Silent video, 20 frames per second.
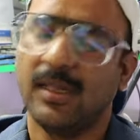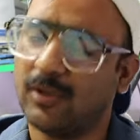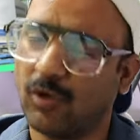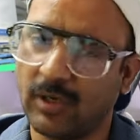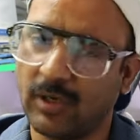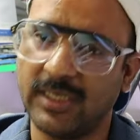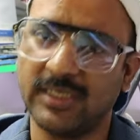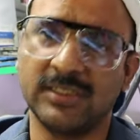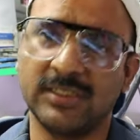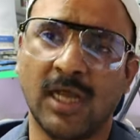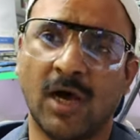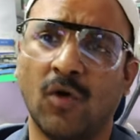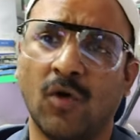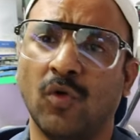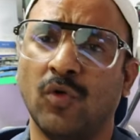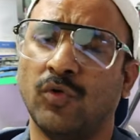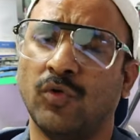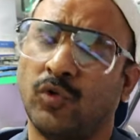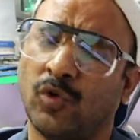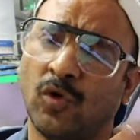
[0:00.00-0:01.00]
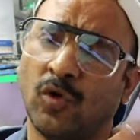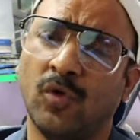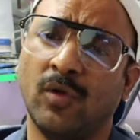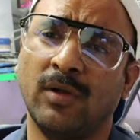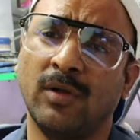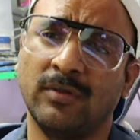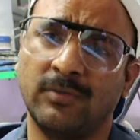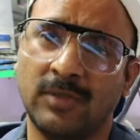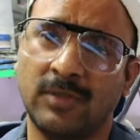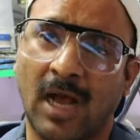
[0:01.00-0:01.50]
नॉलेज ना हो
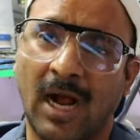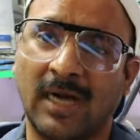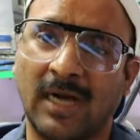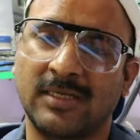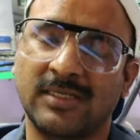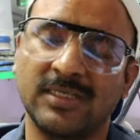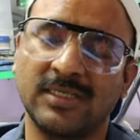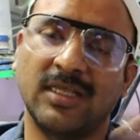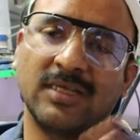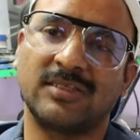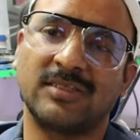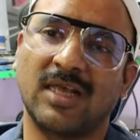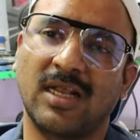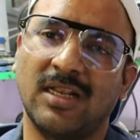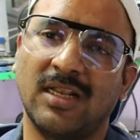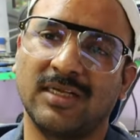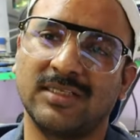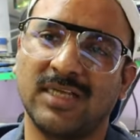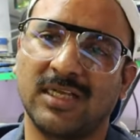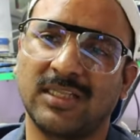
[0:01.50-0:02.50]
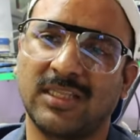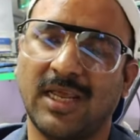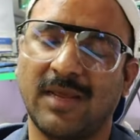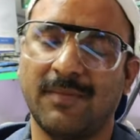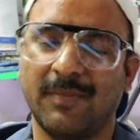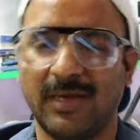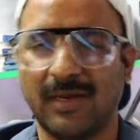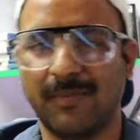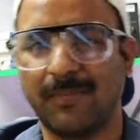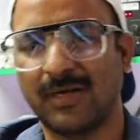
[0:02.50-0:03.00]
तो आठ से दस साल लग जाते
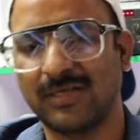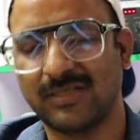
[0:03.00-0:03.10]
हैं मेरे